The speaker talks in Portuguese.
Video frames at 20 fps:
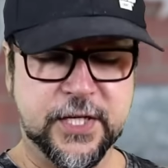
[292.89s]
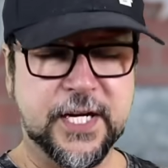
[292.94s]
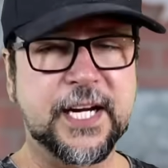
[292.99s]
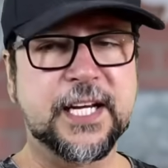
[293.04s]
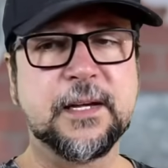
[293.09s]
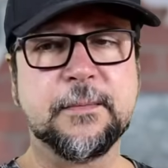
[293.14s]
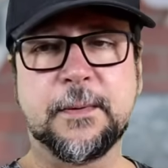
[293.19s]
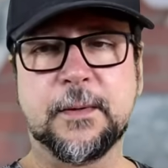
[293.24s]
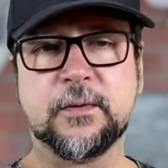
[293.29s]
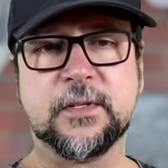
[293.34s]
tirar
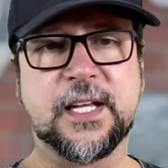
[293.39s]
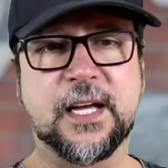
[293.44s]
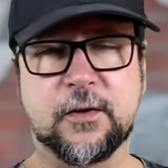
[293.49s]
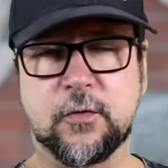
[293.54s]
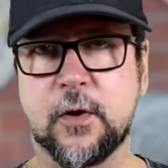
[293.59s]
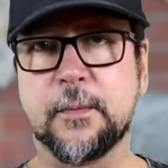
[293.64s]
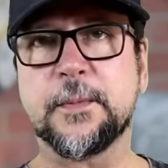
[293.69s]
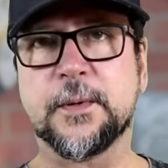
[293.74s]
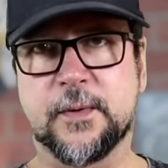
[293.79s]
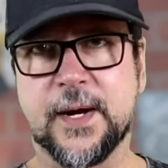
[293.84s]
aqui pra não dar
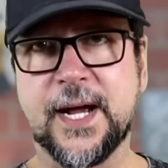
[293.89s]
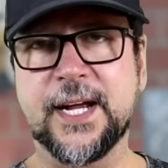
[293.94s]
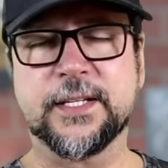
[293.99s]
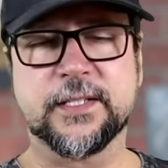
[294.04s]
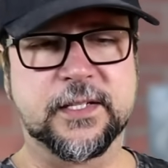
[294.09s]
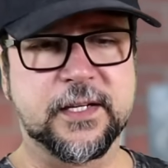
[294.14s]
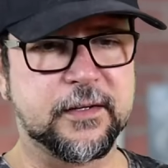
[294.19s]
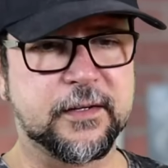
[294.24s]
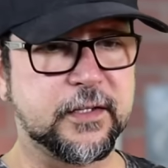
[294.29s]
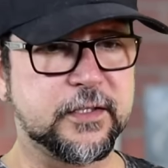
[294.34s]

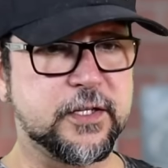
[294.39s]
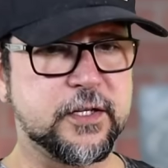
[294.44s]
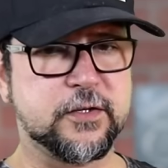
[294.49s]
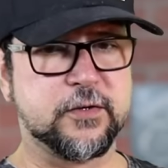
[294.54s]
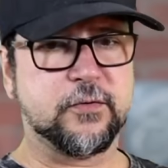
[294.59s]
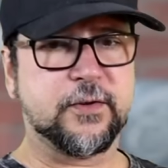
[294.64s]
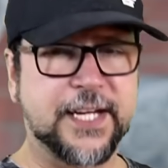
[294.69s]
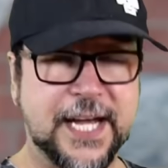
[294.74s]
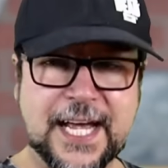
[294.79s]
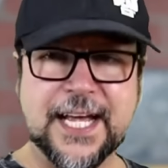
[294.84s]
copyright, né? Que a
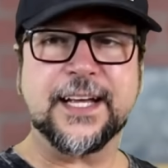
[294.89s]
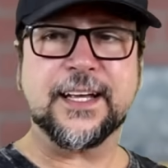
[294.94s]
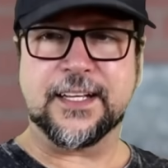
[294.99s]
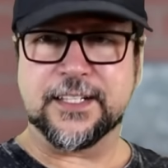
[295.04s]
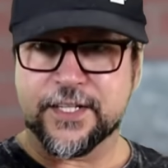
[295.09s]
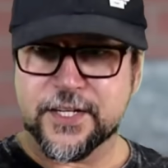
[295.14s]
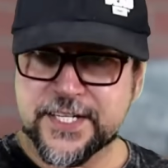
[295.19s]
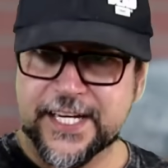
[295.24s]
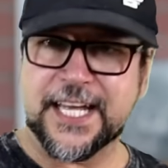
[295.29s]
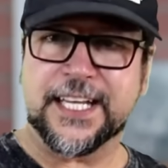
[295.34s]
gente não quer. A
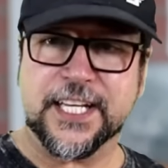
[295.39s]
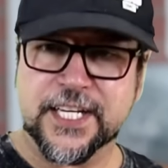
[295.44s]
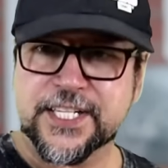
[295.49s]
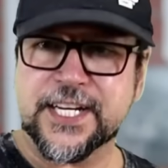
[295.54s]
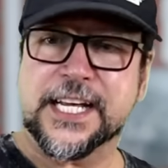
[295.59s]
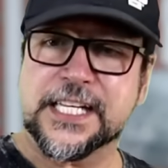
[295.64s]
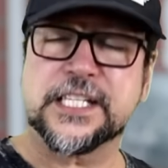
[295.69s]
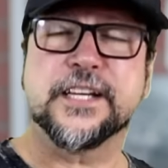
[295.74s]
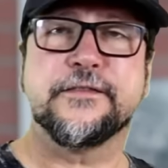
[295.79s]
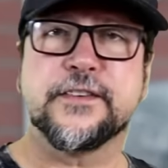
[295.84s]
gente quer
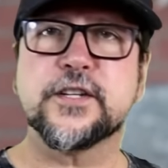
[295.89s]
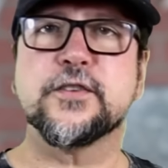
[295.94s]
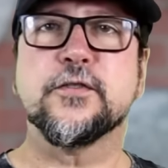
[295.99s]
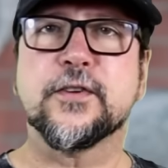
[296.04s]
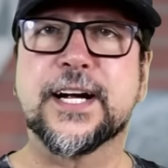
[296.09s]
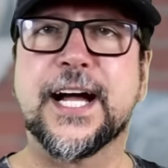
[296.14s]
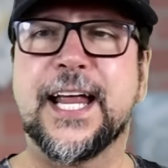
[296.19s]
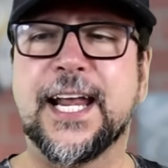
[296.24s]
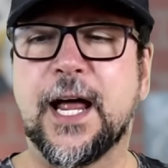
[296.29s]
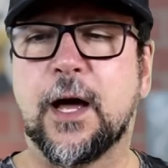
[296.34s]
deixar esse vídeo
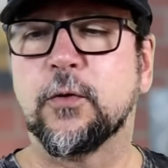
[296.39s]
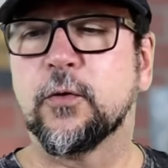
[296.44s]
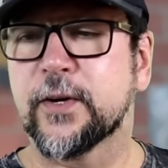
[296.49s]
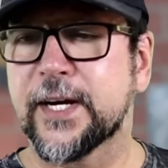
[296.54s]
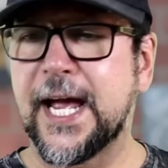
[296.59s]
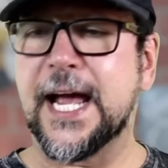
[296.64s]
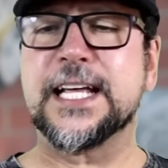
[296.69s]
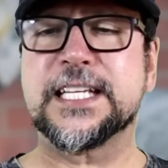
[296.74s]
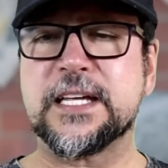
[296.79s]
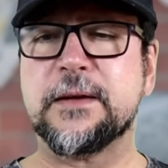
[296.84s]
no canal. Não
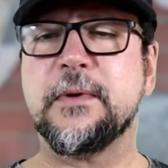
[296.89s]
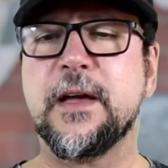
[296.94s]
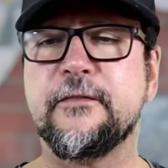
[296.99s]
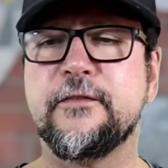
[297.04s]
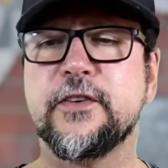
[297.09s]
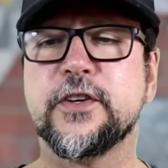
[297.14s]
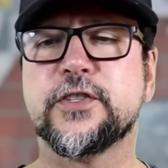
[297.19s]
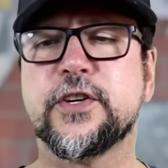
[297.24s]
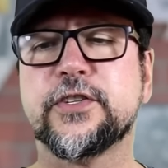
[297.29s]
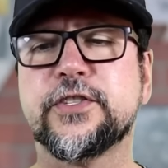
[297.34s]
quer receber
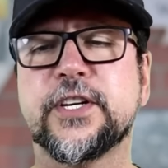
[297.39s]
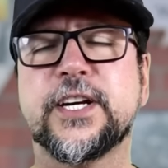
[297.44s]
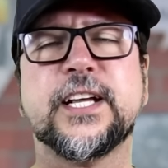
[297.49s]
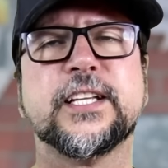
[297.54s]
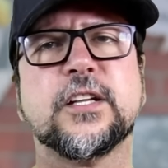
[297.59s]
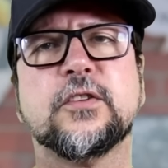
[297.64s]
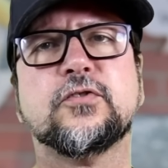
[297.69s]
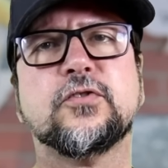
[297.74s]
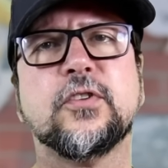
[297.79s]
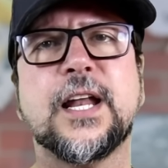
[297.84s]
vídeo de
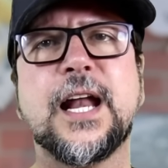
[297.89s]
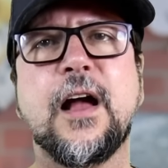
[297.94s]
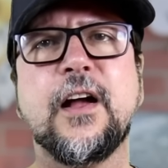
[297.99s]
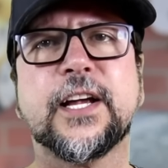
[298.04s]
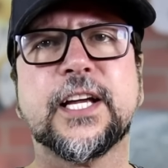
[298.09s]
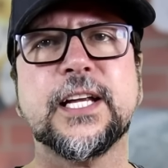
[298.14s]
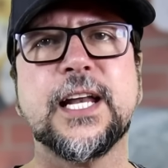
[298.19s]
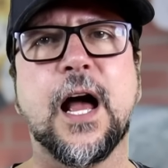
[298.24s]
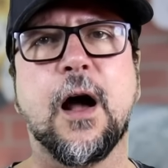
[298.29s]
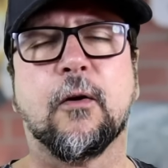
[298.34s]
direito autoral
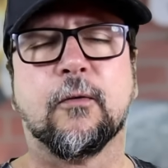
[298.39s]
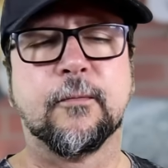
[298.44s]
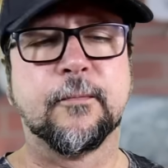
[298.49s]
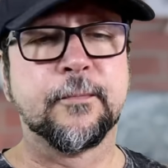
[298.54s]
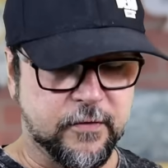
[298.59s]
aqui, não.